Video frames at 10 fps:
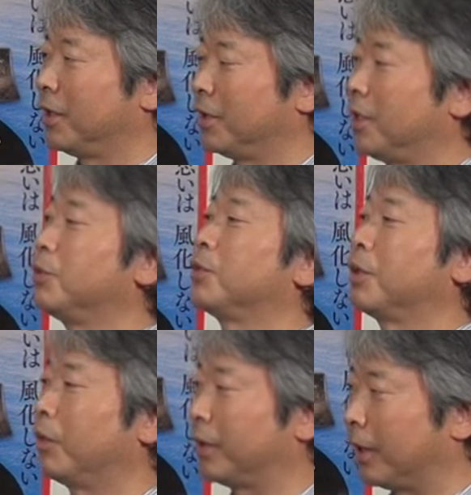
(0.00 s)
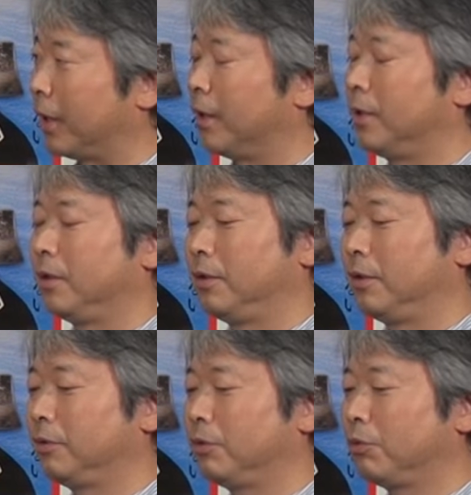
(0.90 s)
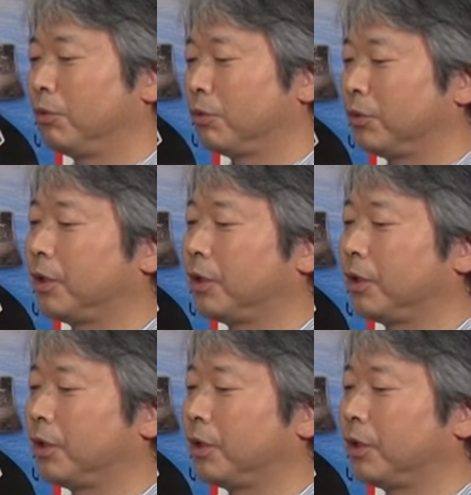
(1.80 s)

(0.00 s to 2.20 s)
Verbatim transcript: 生存者の方が。ずっと交渉